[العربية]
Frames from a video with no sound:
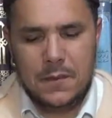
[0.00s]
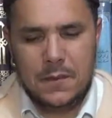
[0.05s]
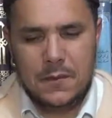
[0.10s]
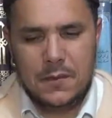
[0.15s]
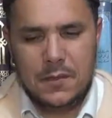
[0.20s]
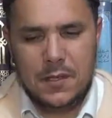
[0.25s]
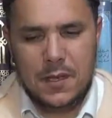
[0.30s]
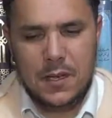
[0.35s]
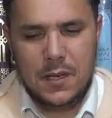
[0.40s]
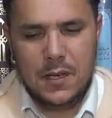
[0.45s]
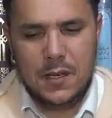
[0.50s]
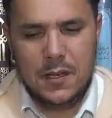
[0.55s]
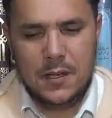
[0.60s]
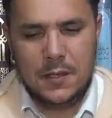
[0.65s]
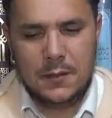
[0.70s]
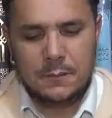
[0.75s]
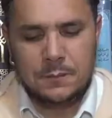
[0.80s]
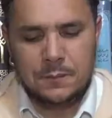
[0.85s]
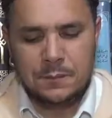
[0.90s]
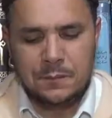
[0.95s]
ان شاء الله
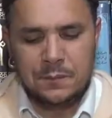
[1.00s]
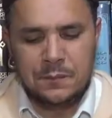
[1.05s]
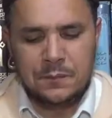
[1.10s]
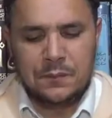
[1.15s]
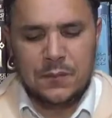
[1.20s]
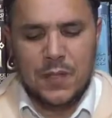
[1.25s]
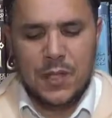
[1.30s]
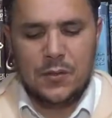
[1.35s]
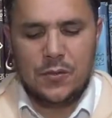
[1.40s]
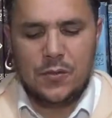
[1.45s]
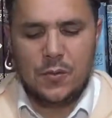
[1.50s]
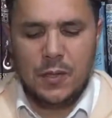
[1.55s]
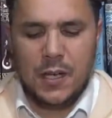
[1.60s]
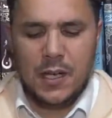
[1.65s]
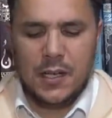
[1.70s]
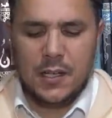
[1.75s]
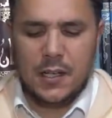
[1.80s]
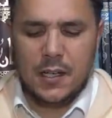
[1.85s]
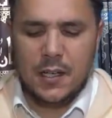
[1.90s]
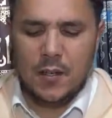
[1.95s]
سبحانك